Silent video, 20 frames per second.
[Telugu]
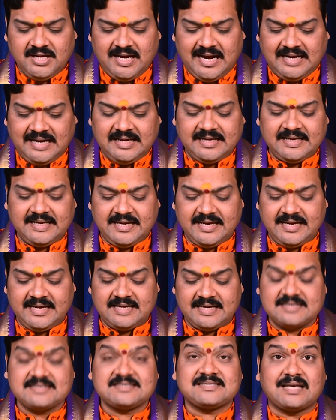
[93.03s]
అలాగే
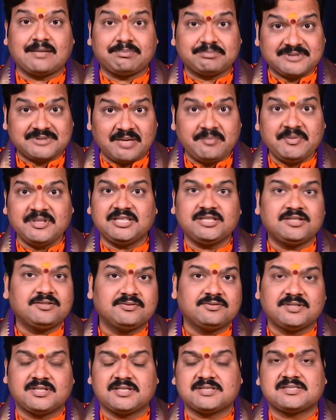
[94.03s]
సప్తమి తిథి
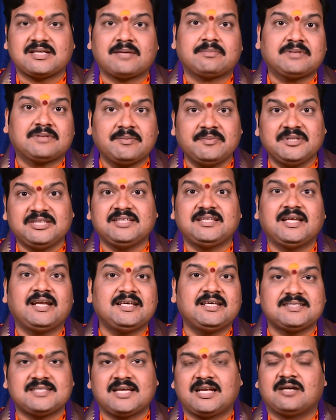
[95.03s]
ఉంది సప్తమి తిథి
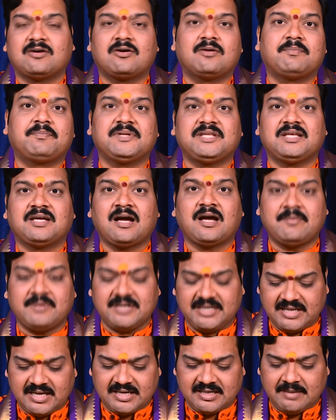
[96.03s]
అనేది చాలా గొప్పది
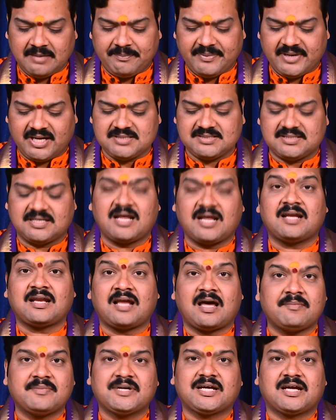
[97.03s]
కాబట్టి అన్నప్రాసన
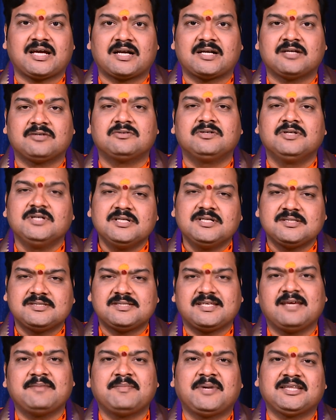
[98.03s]
నామకరణం
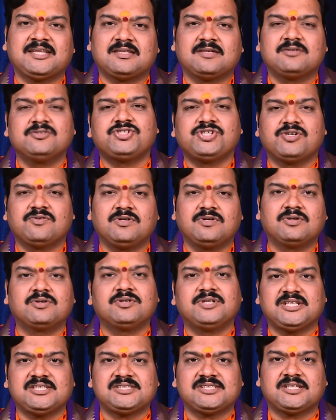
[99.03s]
సీమంతం చెవులు
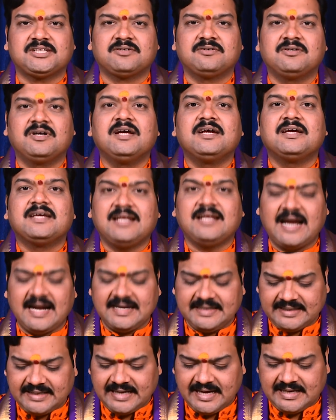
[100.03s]
గుట్టించడం
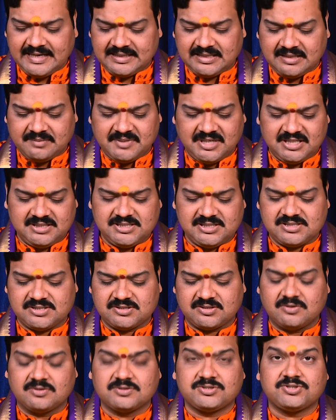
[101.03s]
ఇలాంటి కార్యక్రమాలు
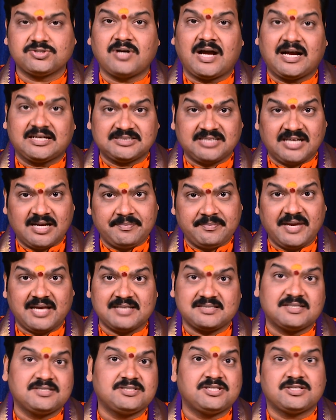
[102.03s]
చేసుకోవచ్చు
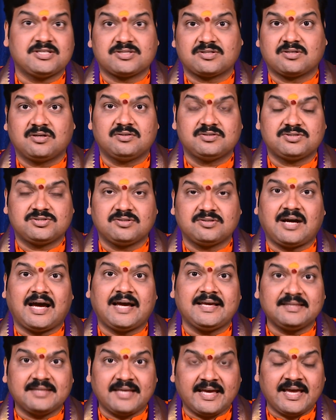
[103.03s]
అక్షరాభ్యాసం చేసుకోవచ్చు
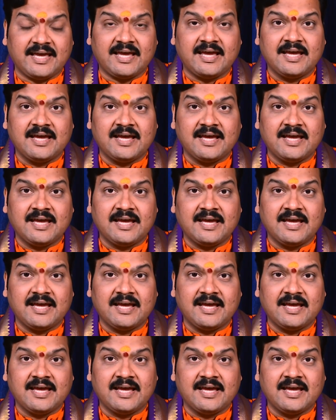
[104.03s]
అయితే